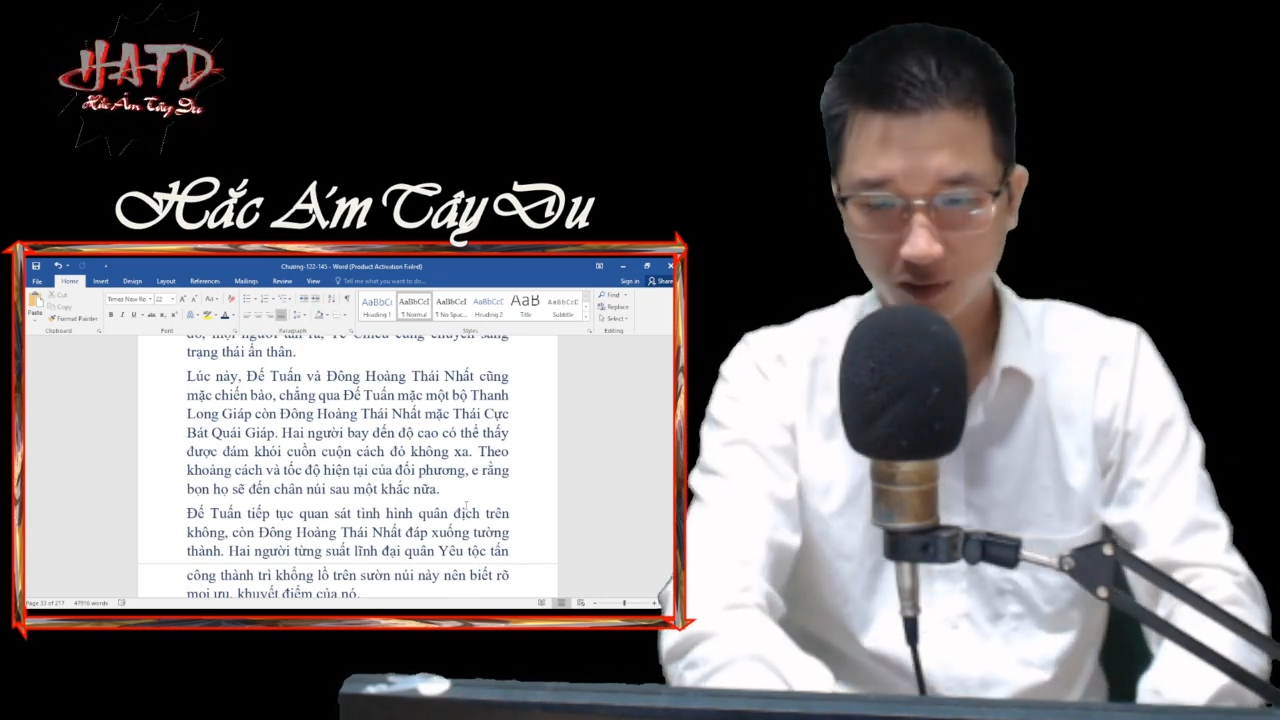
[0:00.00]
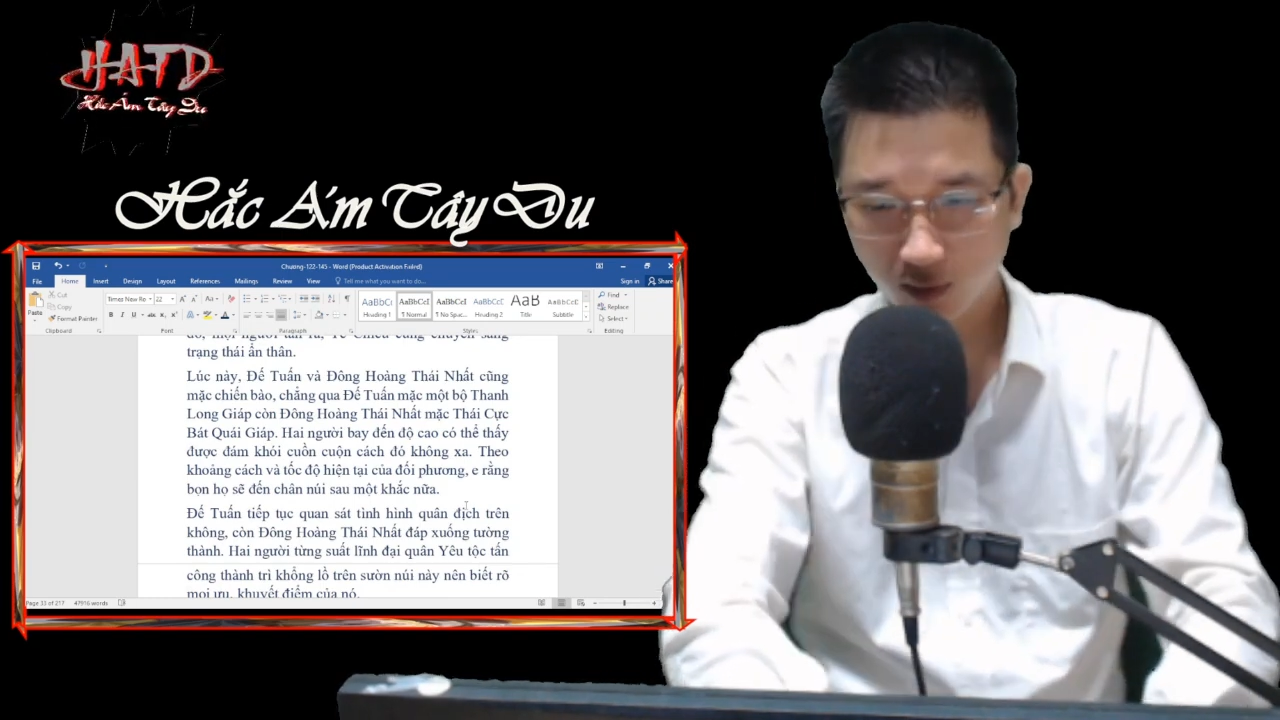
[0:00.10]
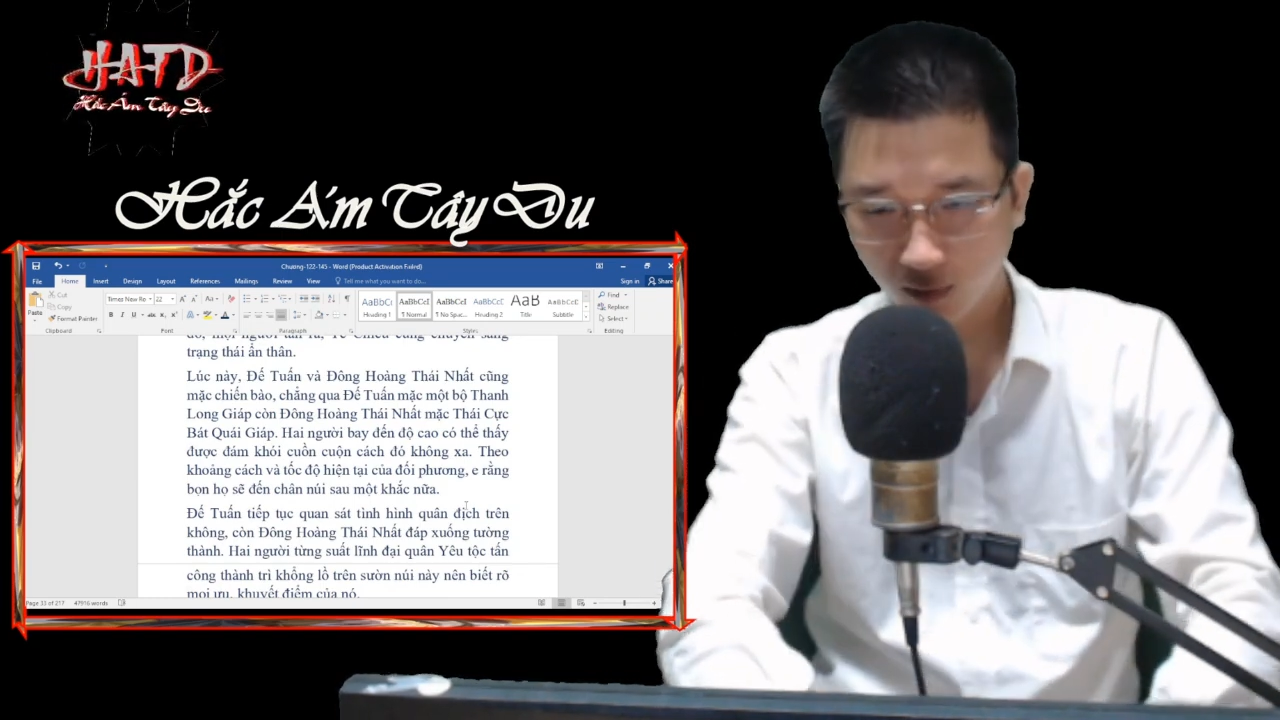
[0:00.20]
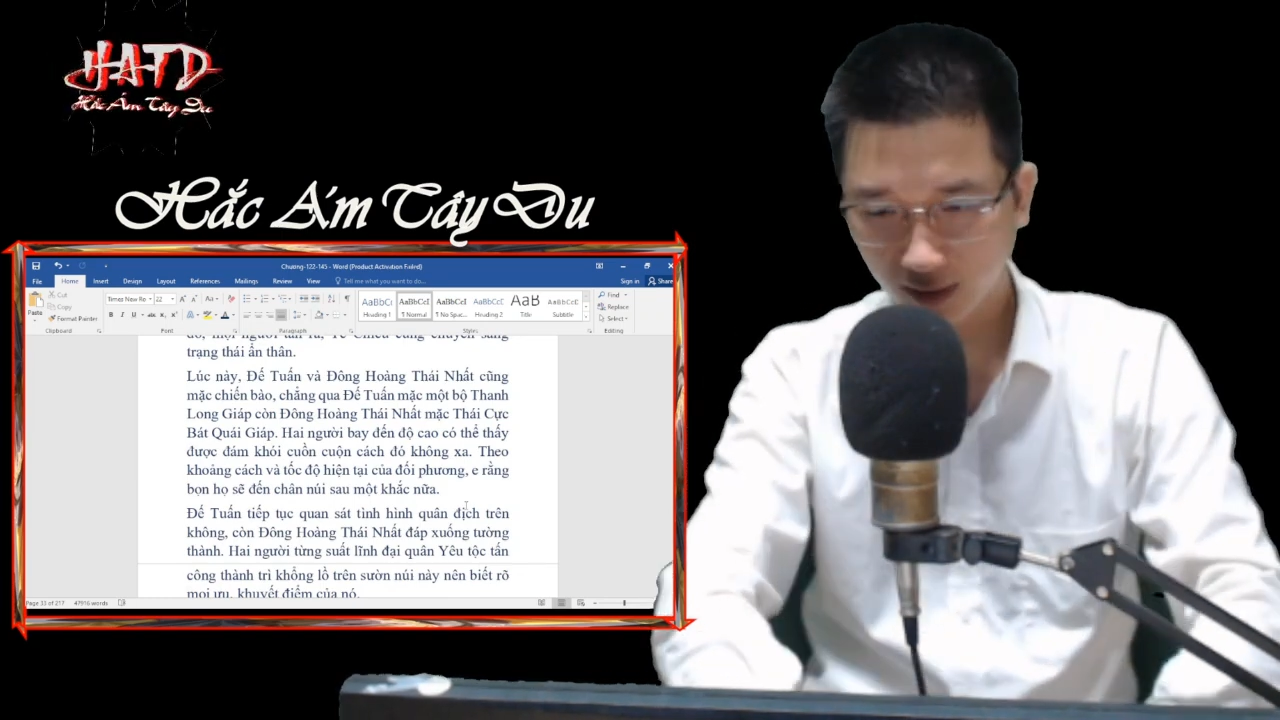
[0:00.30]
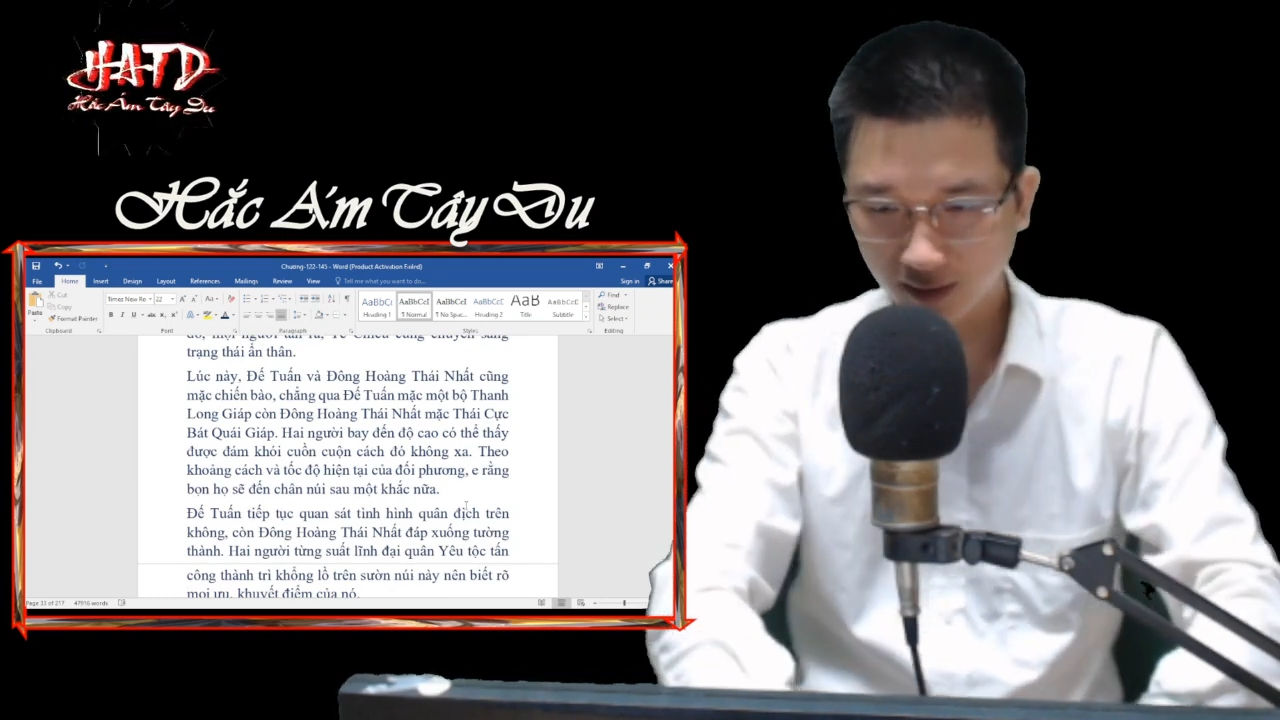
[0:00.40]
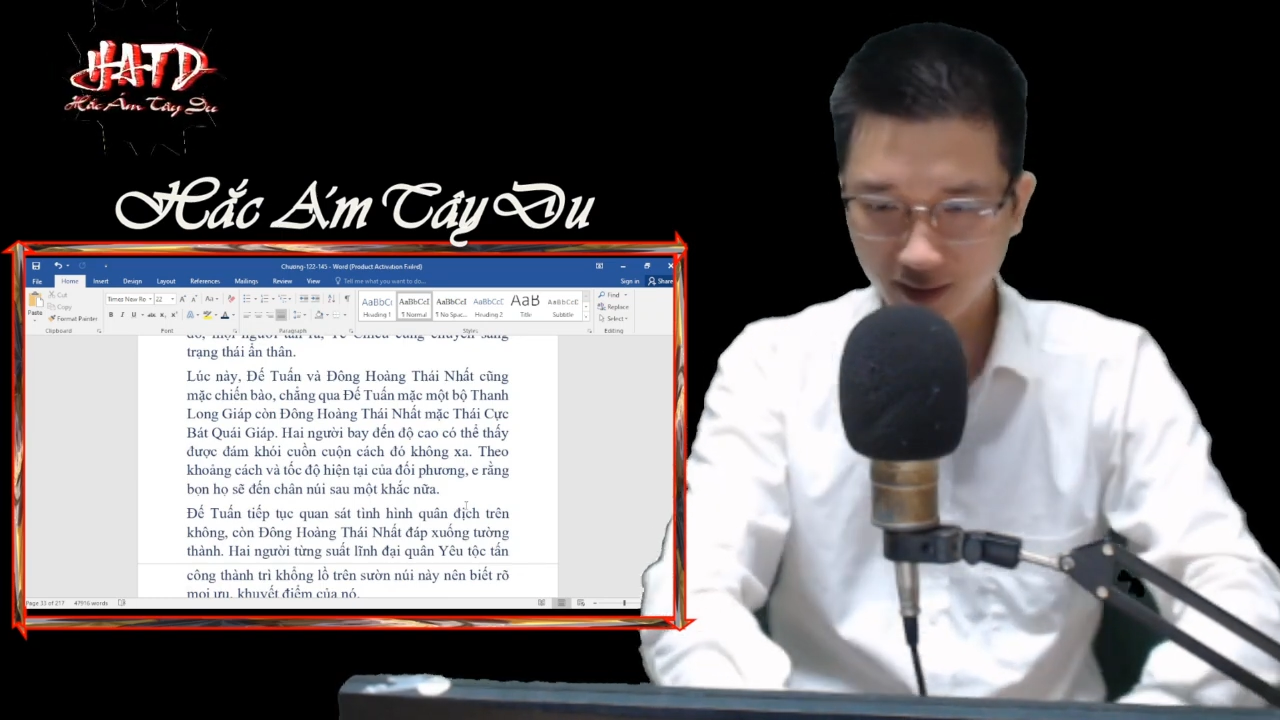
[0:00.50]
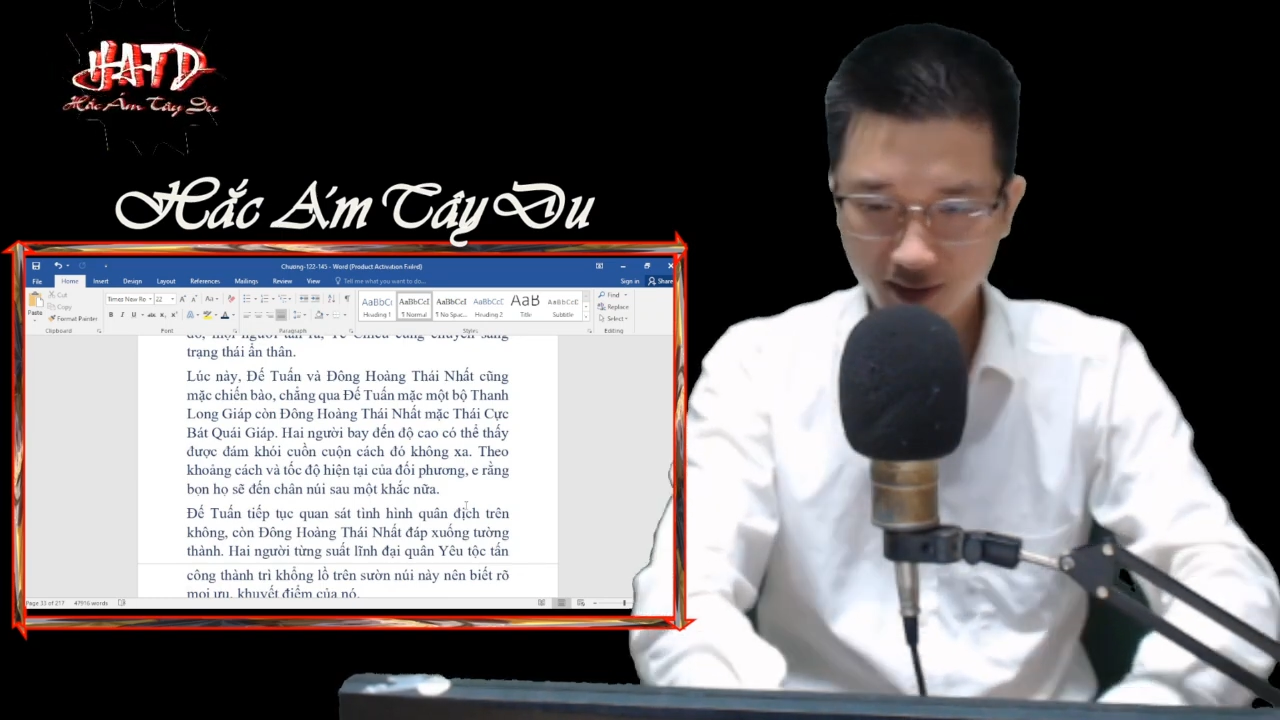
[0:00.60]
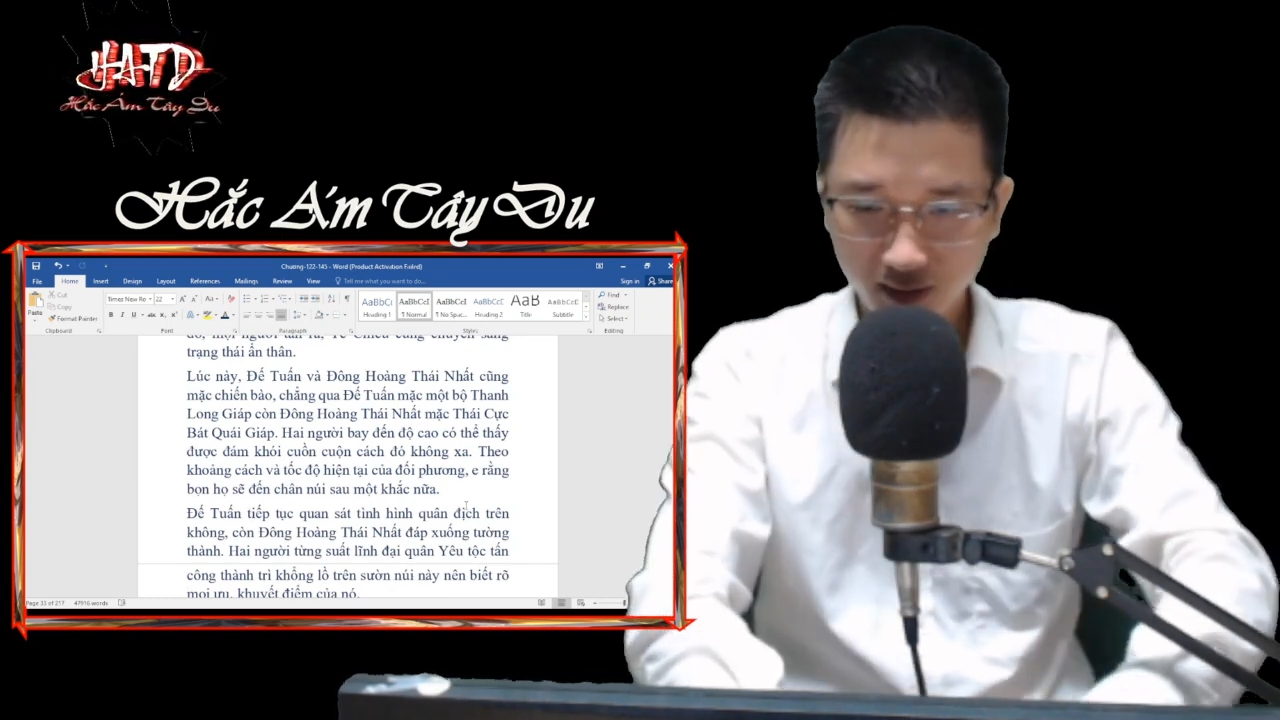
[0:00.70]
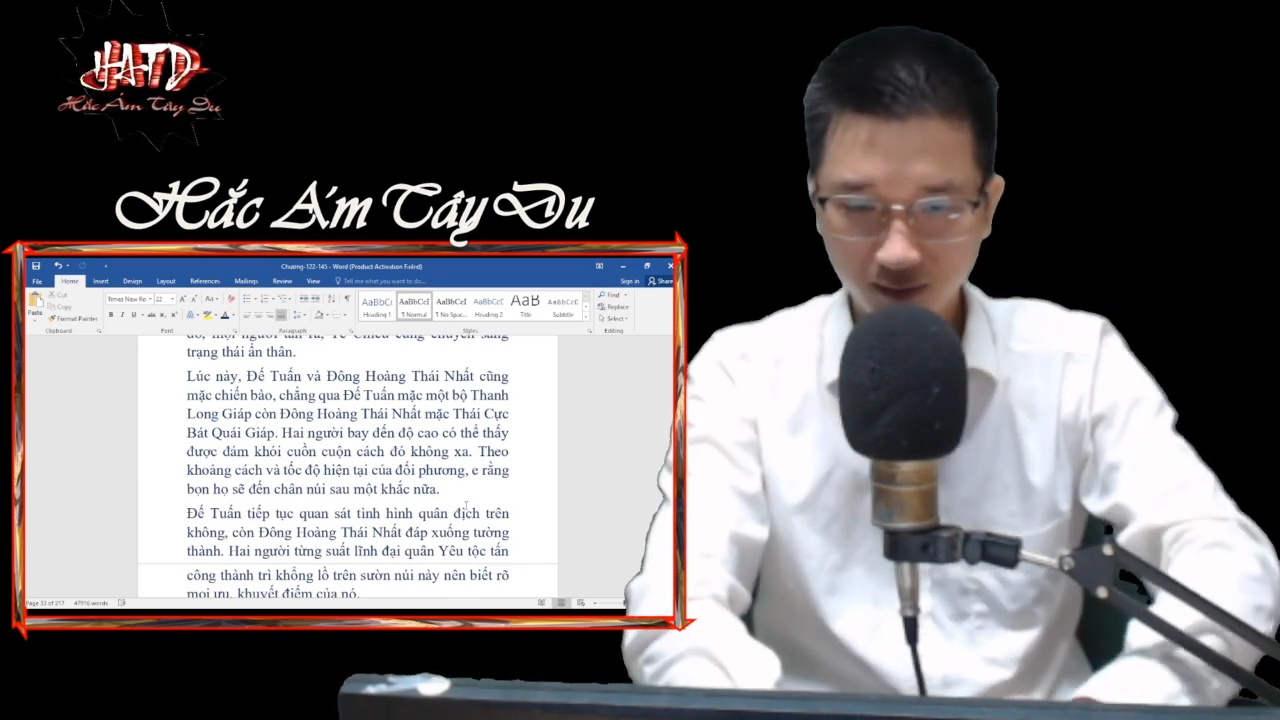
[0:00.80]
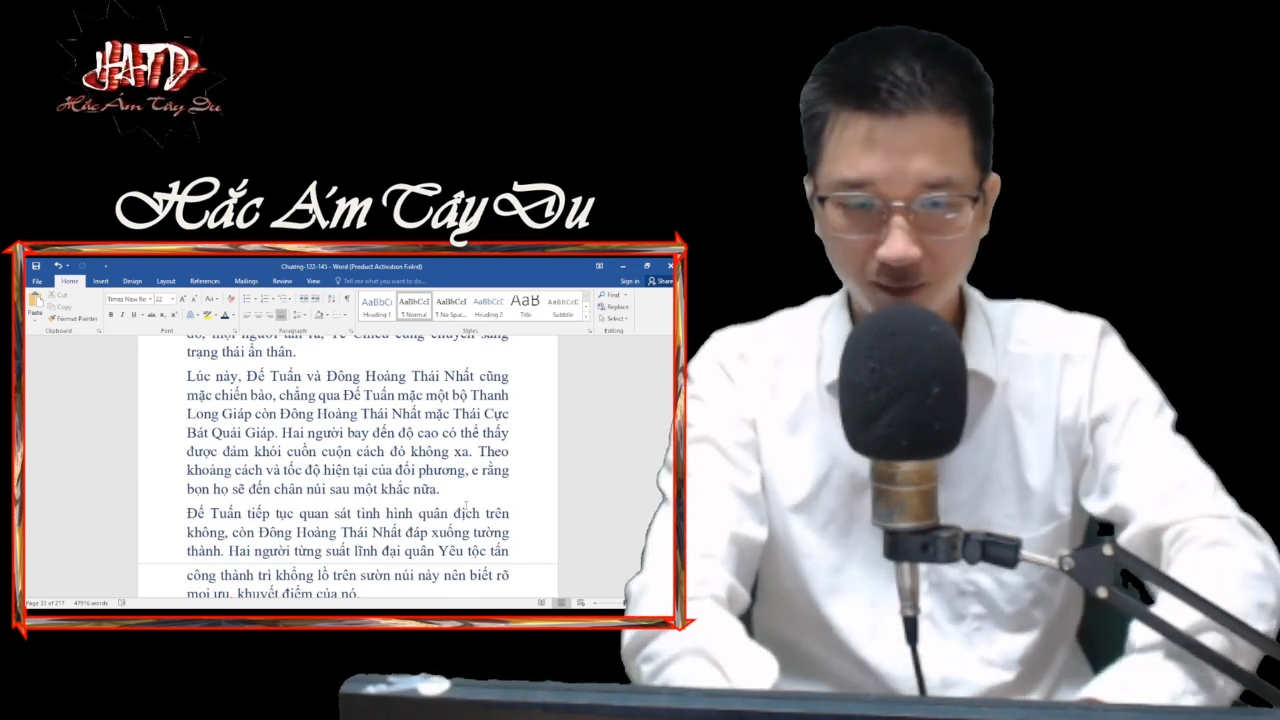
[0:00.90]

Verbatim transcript: Đông Hoàng Thái Nhất